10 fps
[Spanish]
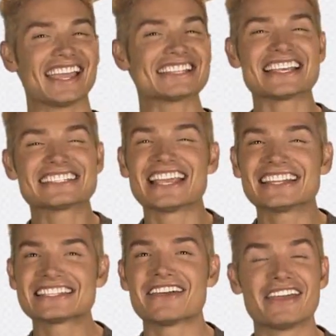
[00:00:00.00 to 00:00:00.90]
¿qué se
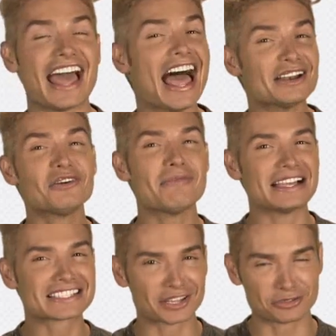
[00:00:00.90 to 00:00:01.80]
siente saber algo
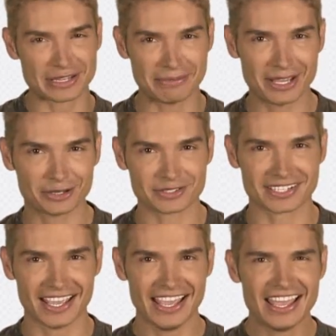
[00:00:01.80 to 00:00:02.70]
más que tus
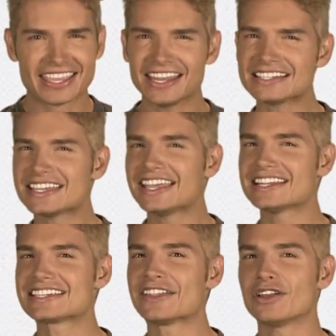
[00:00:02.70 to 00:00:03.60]
amigos? ¿Quieres
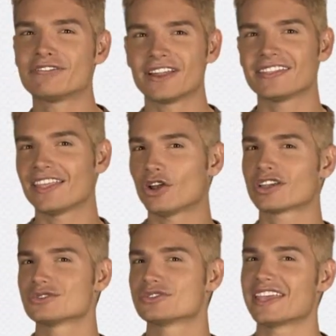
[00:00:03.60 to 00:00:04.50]
seguir estando al frente de
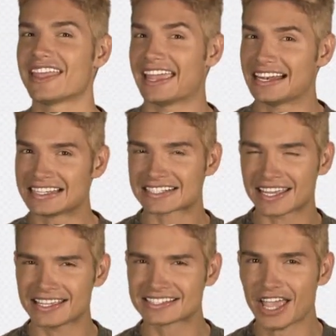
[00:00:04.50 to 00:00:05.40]
lo que sucede en las
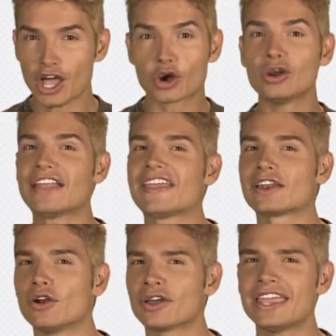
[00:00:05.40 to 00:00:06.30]
redes con la
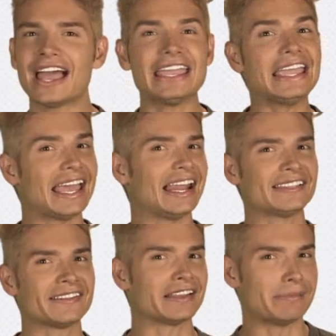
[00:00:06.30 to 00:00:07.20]
tecnología y
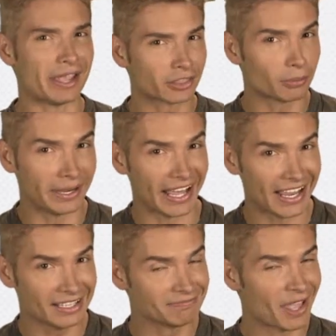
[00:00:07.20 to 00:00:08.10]
el entretenimiento
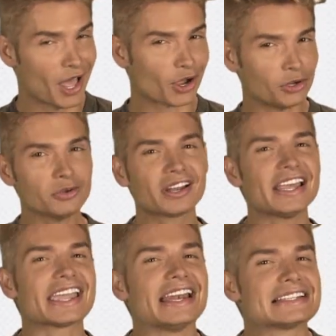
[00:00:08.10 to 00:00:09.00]
viral? Con un
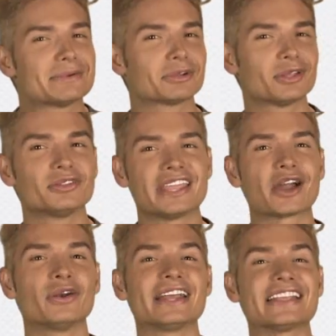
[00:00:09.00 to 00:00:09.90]
clic en ese botón
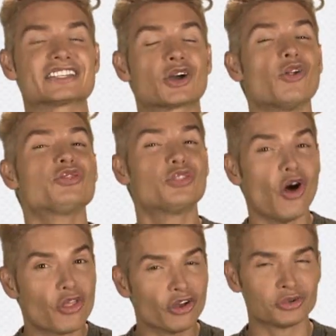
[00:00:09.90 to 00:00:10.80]
te conectas con
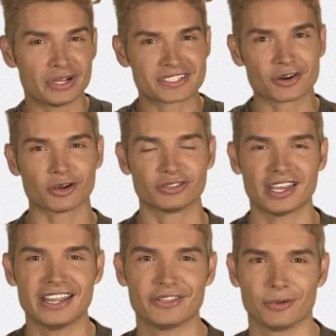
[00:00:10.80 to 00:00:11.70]
todo nuestro
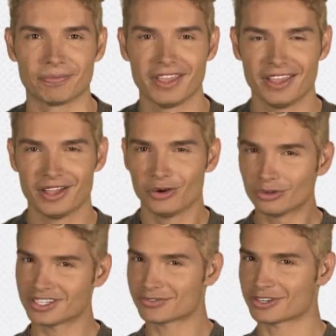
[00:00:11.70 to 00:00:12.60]
contenido.
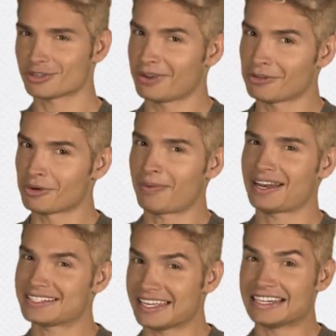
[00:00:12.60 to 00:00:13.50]
Un esfuerzo mínimo
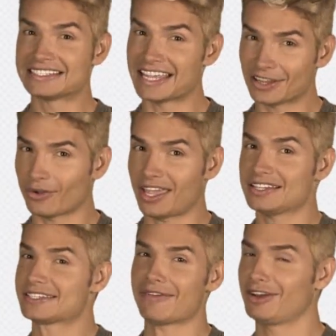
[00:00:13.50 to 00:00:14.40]
para seguir siendo
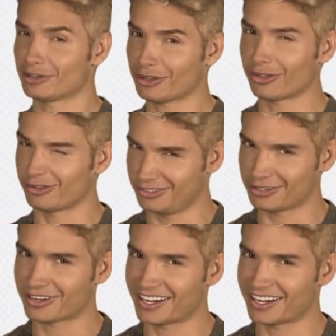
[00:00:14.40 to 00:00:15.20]
el sábelo todo, ¿no